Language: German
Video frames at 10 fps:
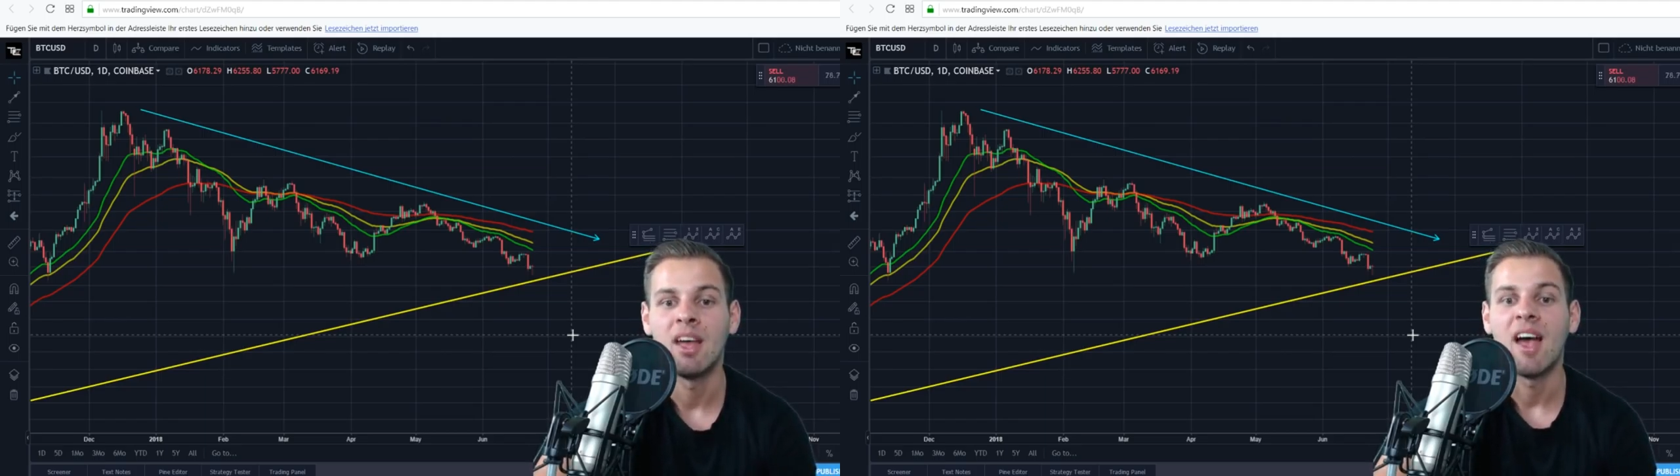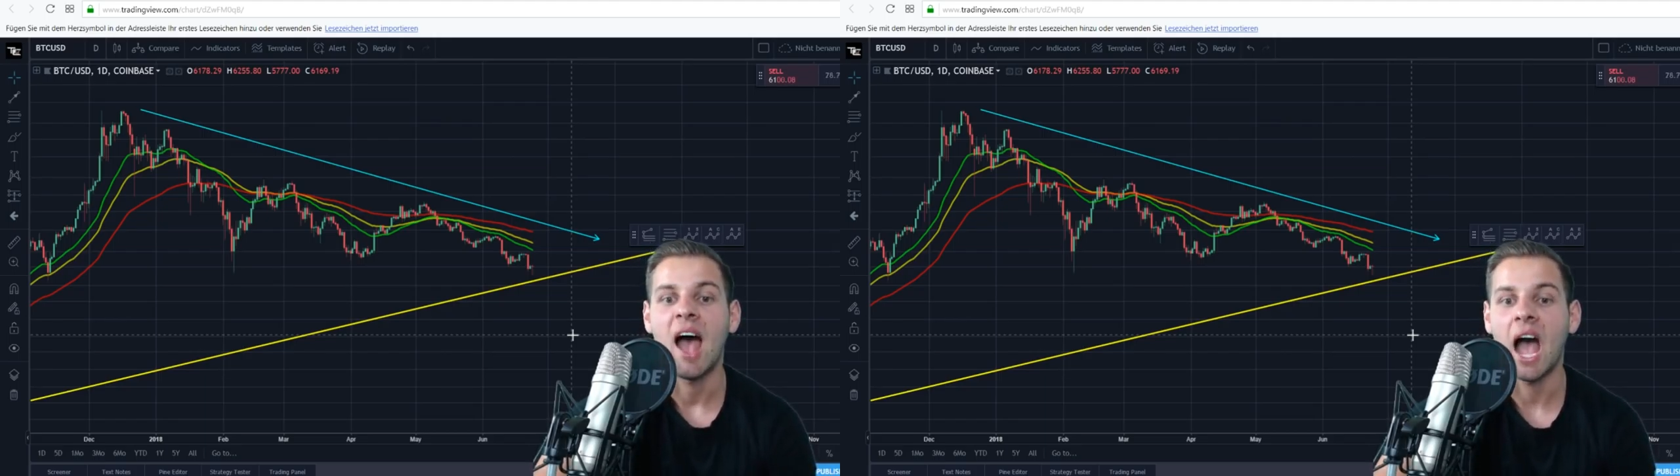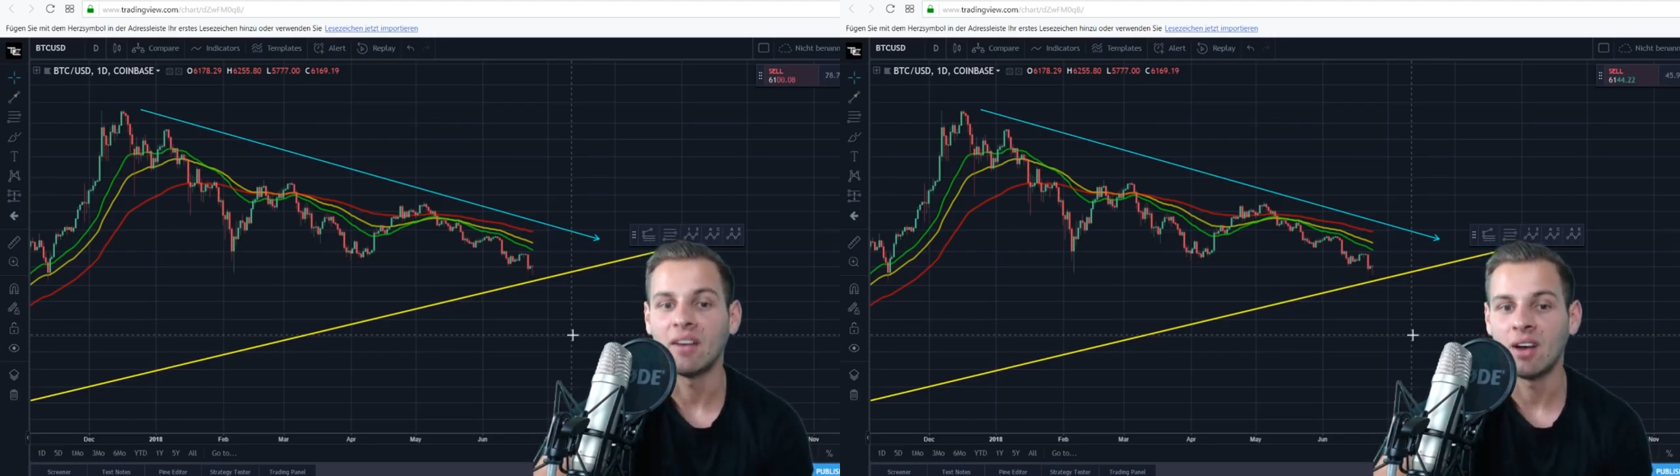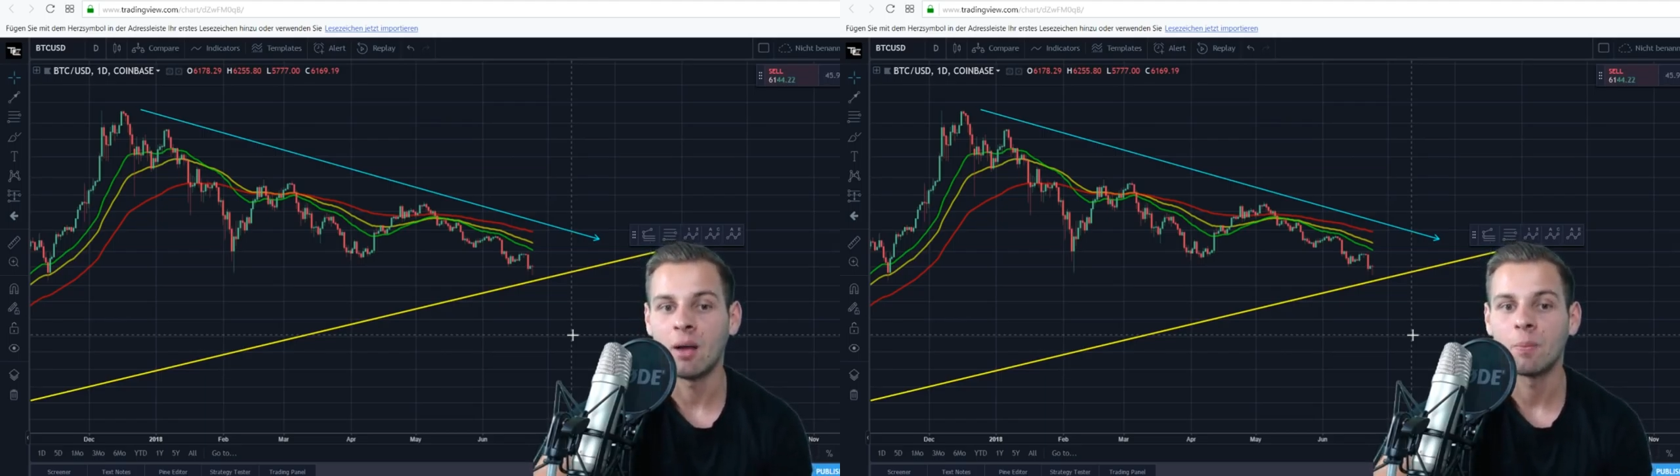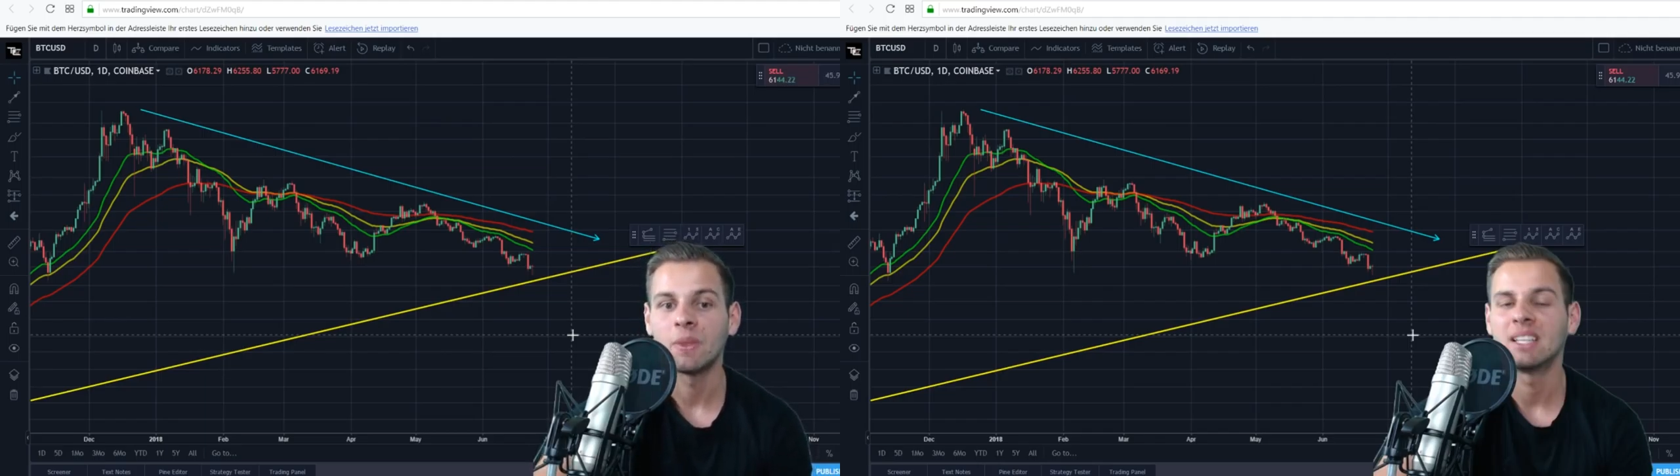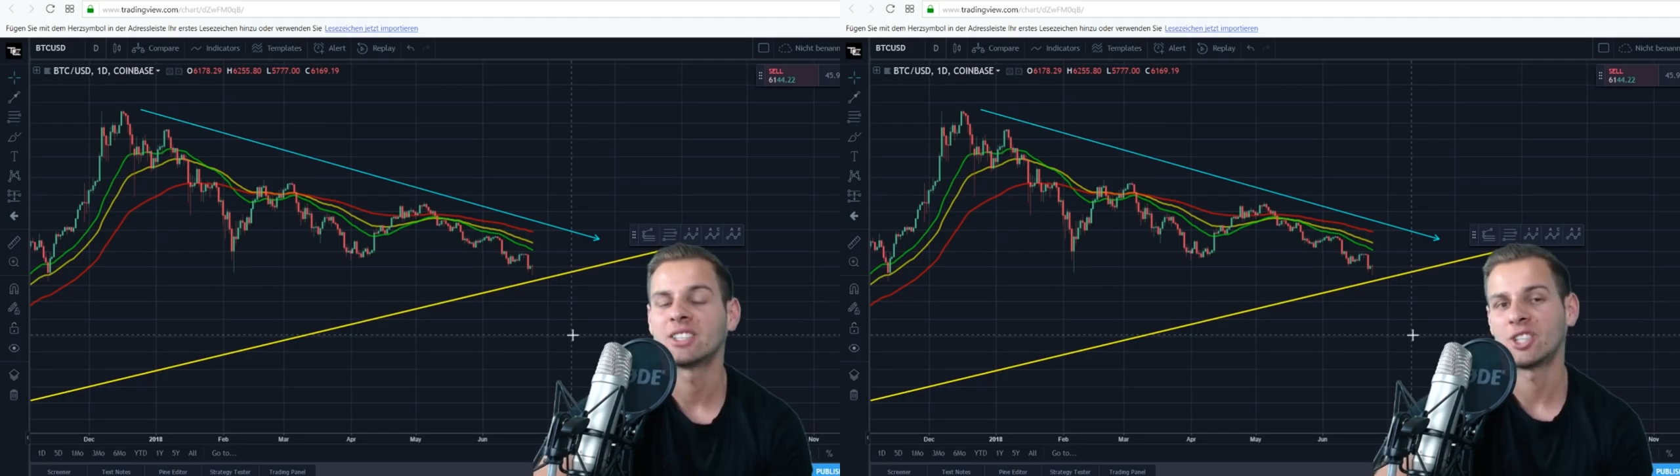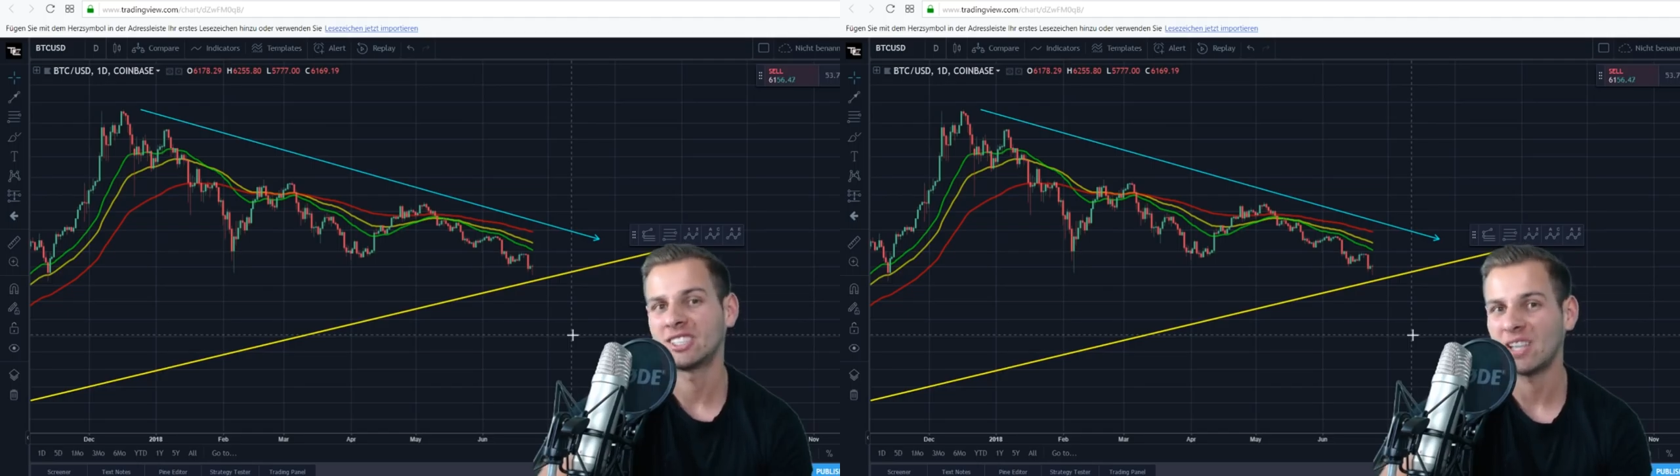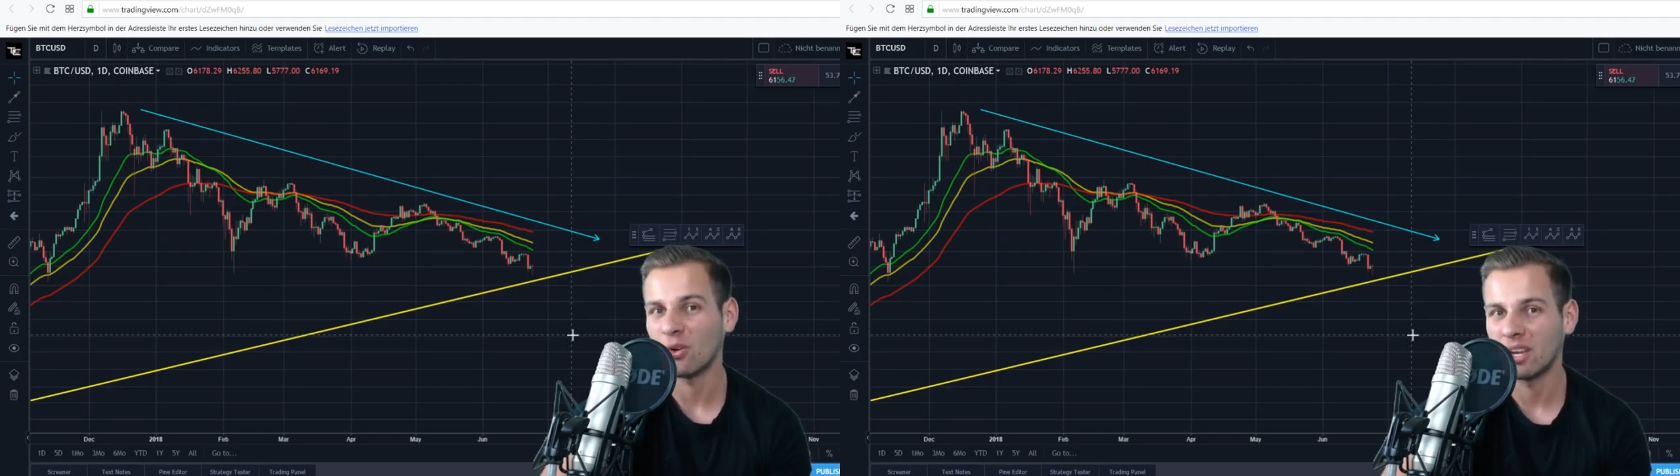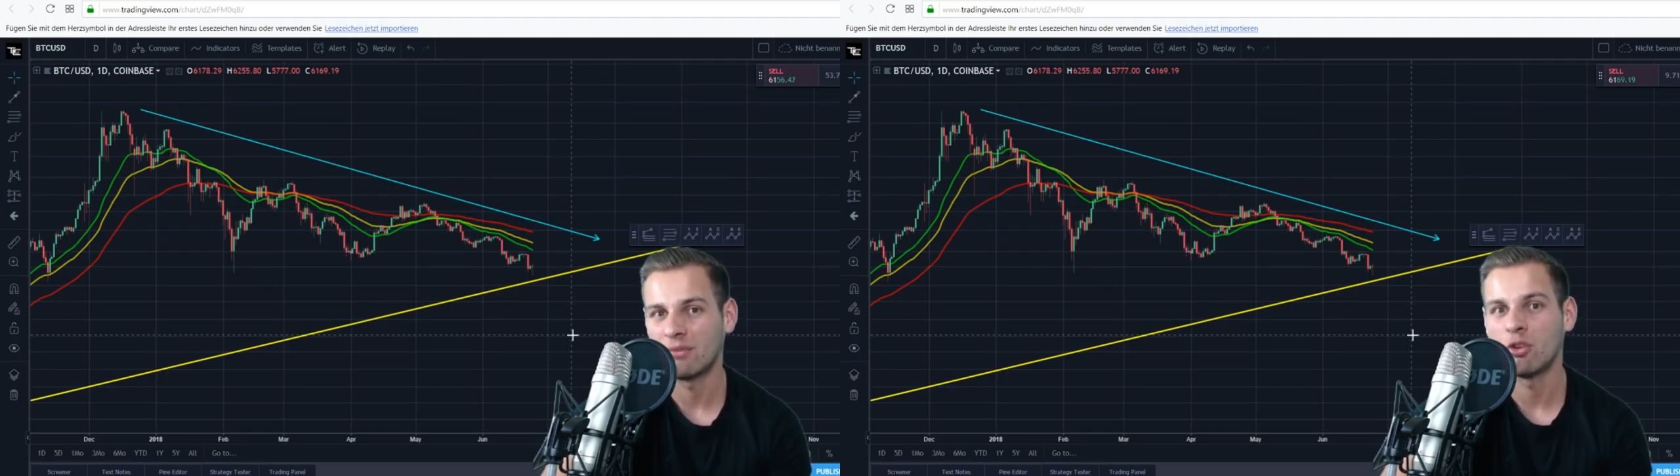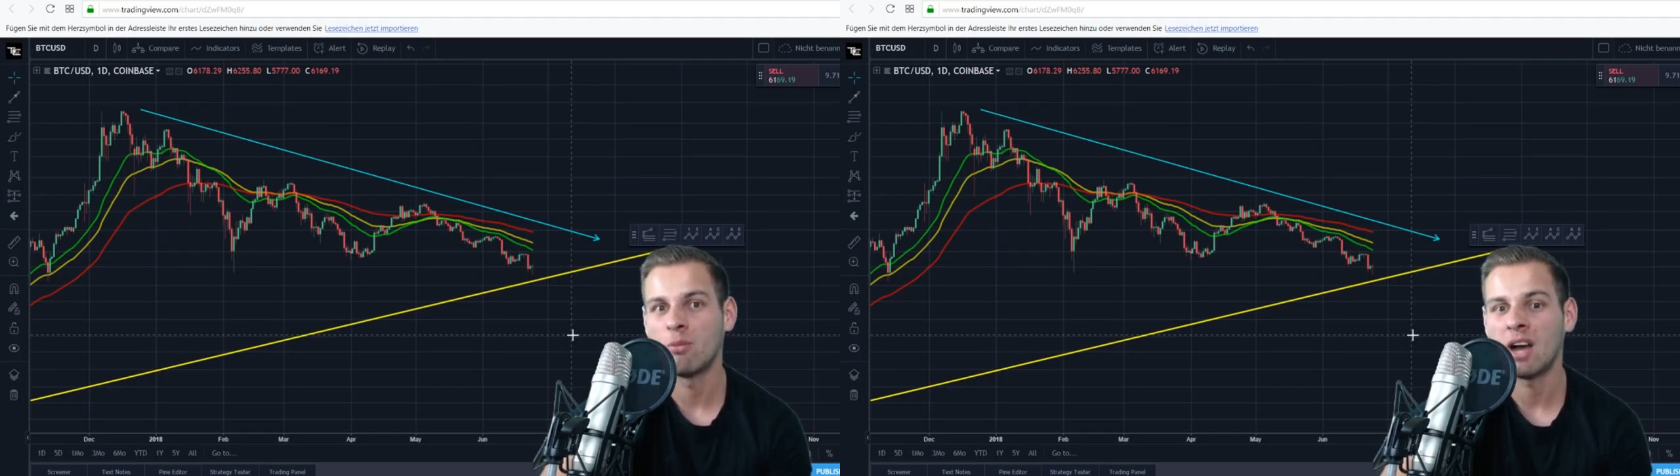Aber ihr solltet jetzt auch keine
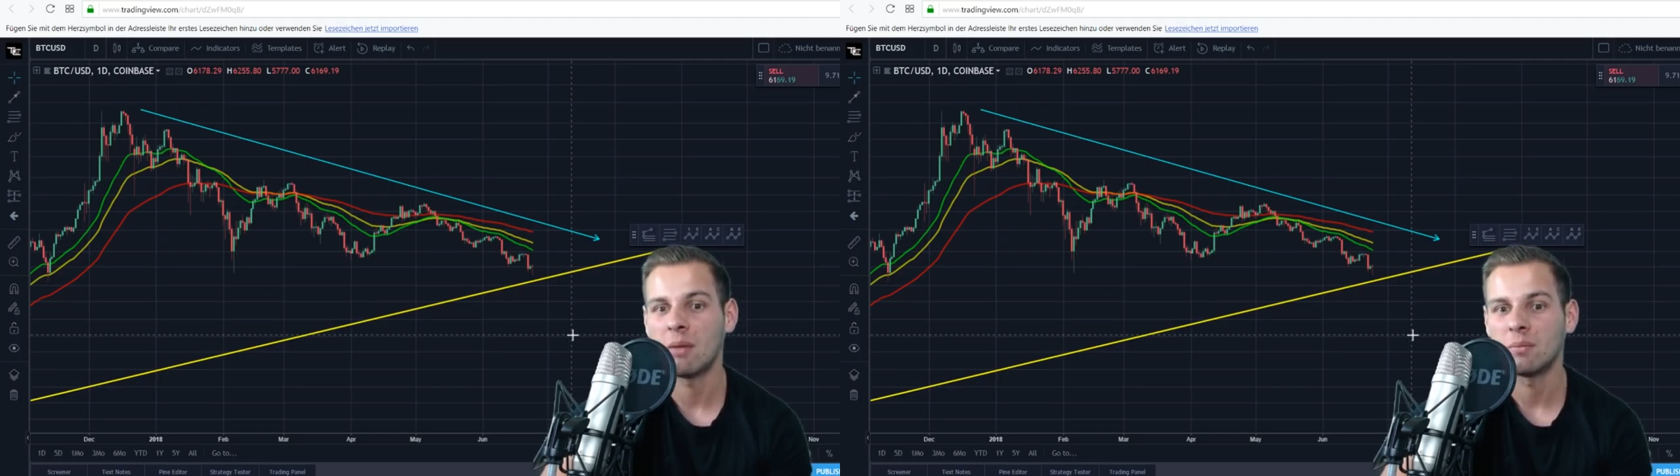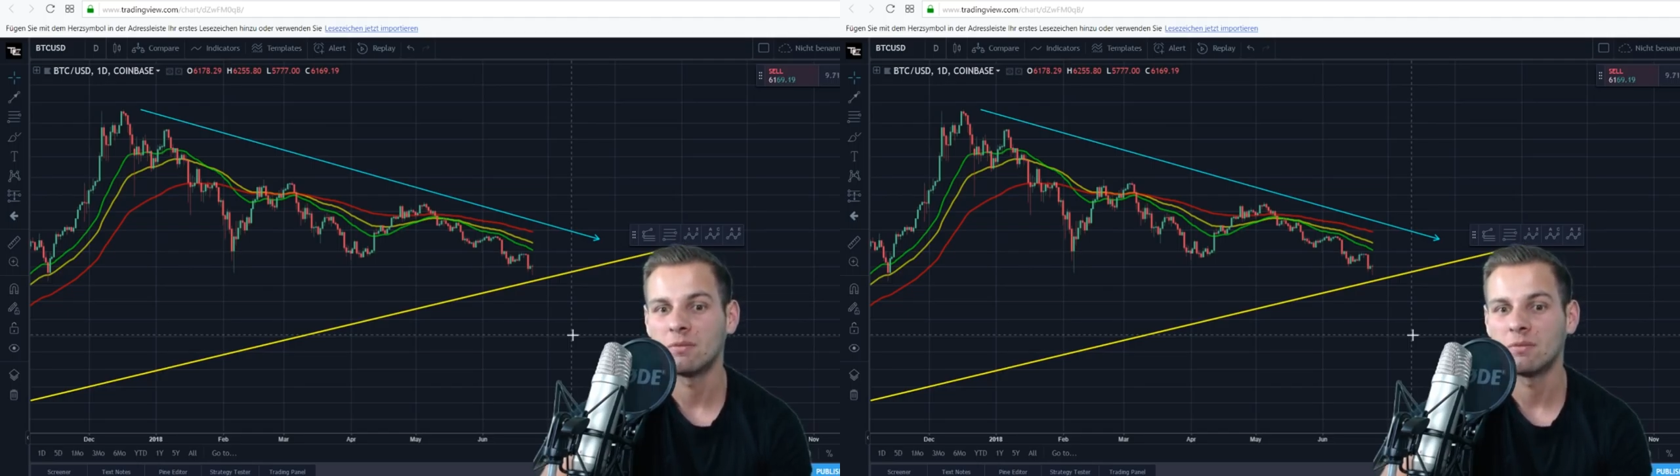FOMO haben.